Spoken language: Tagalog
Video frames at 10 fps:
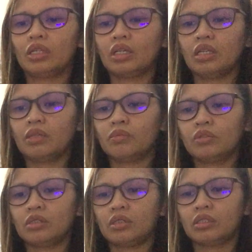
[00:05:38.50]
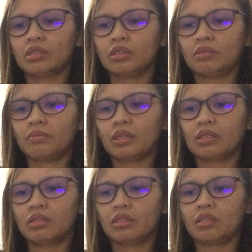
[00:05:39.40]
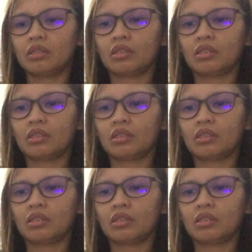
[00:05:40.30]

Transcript: tanggalin muna natin yung battery